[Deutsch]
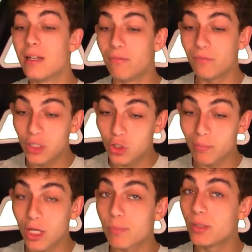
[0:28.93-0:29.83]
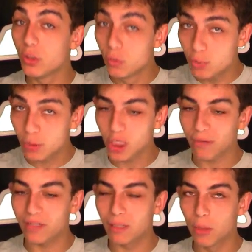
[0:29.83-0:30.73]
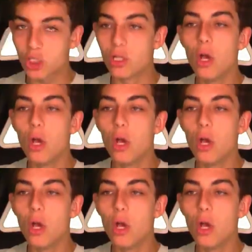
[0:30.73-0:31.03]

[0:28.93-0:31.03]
wie zum Beispiel News beschäftigen beschäftigen müssen,